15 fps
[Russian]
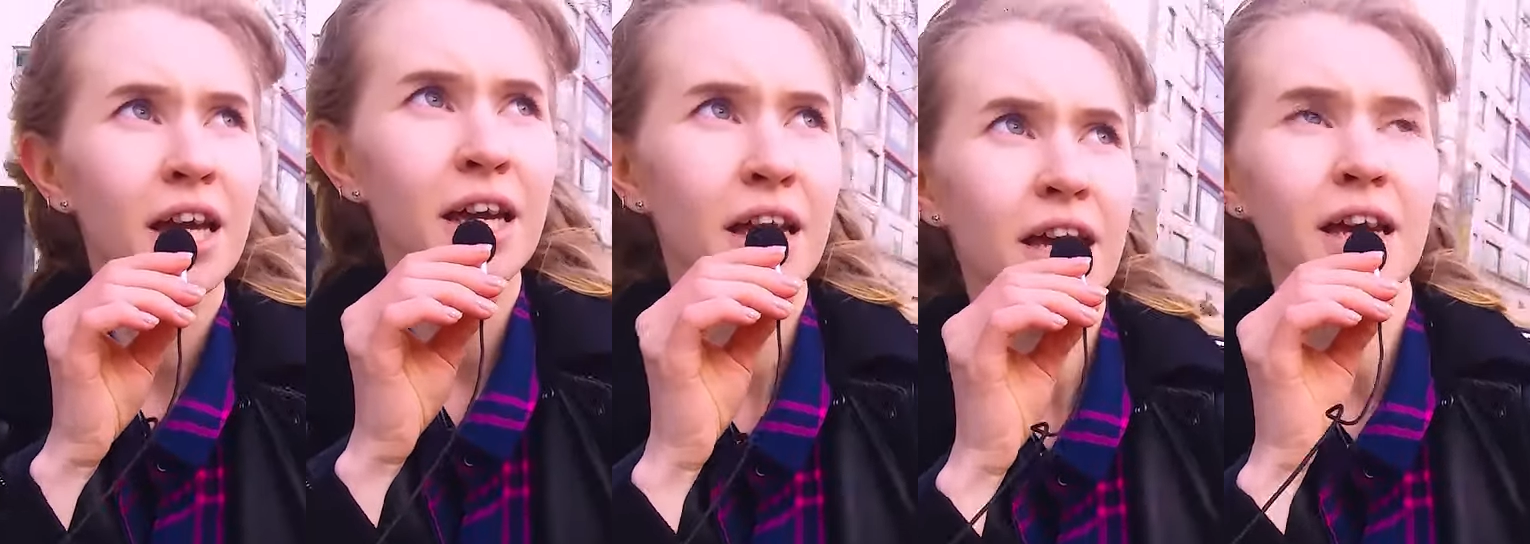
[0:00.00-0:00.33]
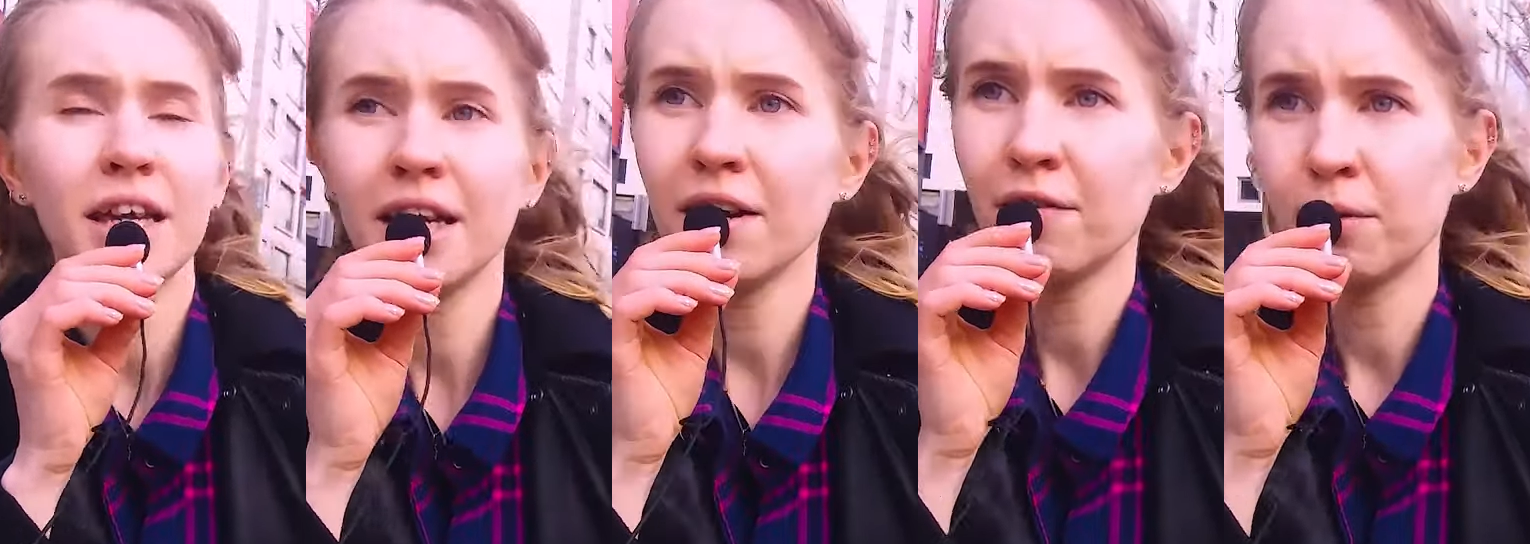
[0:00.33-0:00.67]
И
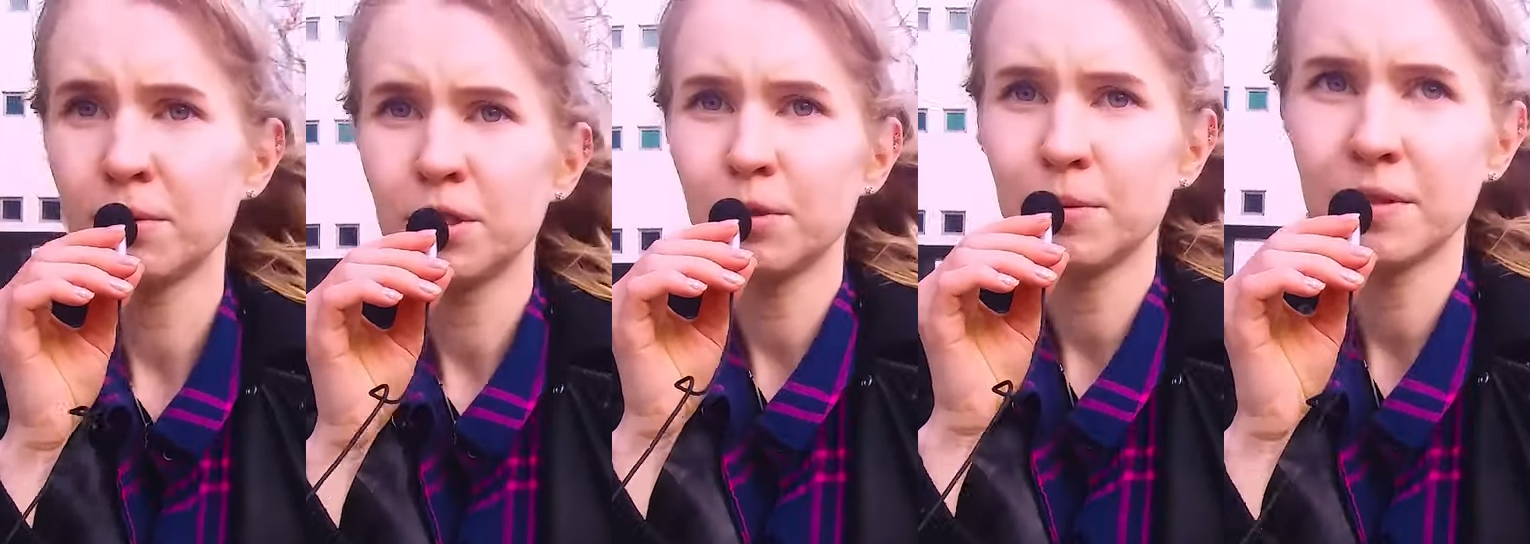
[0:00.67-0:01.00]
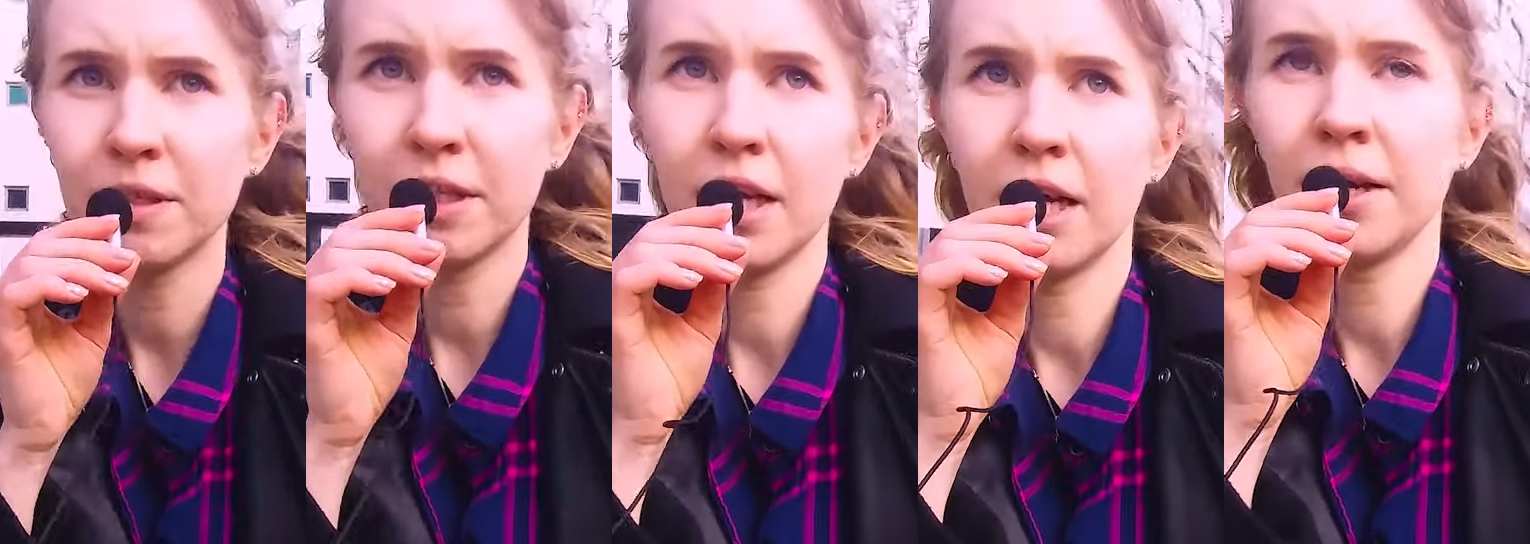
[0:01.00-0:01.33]
я вам,
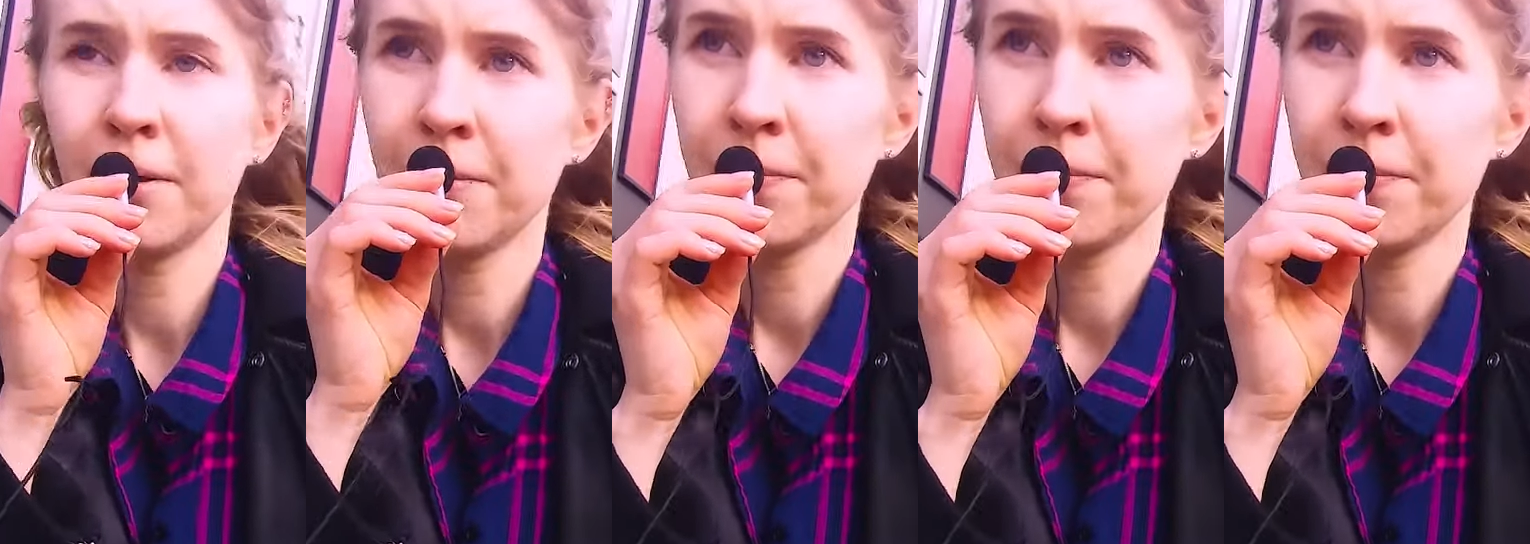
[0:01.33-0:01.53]
собственно,